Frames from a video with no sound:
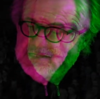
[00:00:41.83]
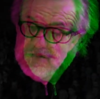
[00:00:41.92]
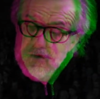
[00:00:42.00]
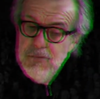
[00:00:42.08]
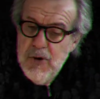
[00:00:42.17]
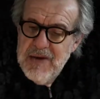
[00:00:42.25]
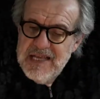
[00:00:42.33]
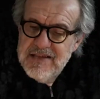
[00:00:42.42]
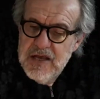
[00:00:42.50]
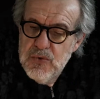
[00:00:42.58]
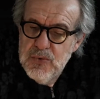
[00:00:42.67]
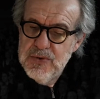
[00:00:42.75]
Ci sono
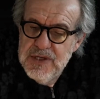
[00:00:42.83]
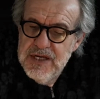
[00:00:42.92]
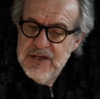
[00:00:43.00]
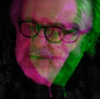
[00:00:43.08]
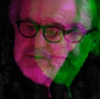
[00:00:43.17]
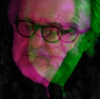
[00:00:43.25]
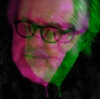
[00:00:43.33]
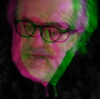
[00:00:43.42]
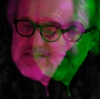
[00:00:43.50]
momenti in cui la